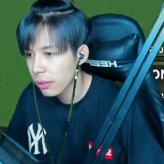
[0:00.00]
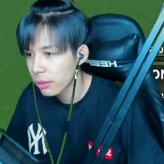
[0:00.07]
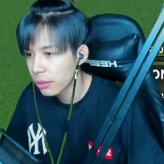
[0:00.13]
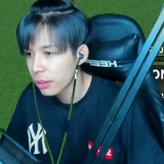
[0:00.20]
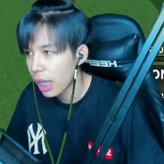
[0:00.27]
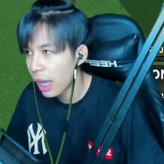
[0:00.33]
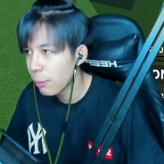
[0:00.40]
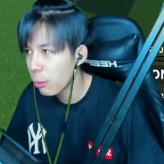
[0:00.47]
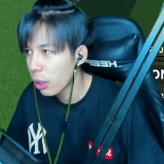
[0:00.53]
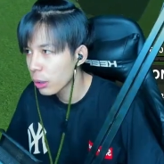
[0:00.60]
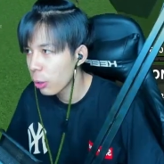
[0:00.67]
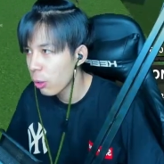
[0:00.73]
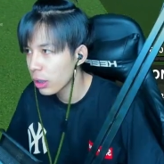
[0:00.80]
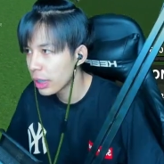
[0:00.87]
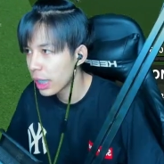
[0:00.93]
ไอพวก
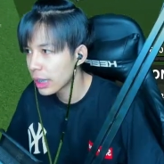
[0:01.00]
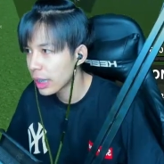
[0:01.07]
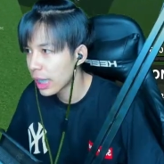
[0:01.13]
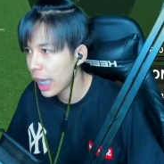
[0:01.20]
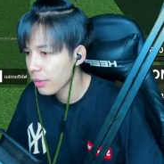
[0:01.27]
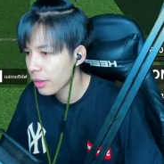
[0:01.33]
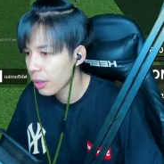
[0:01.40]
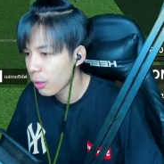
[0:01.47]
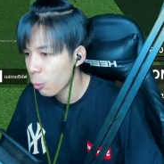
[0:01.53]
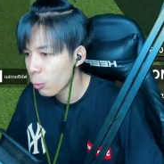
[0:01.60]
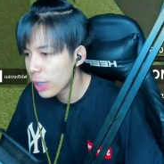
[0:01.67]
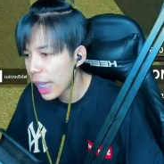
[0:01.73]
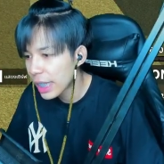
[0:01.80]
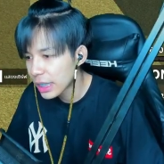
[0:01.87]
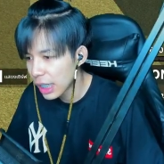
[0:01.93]
โลกเลือนทั้งหลายกู
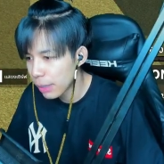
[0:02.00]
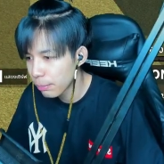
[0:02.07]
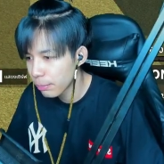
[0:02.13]
ย้ายเซิร์ฟ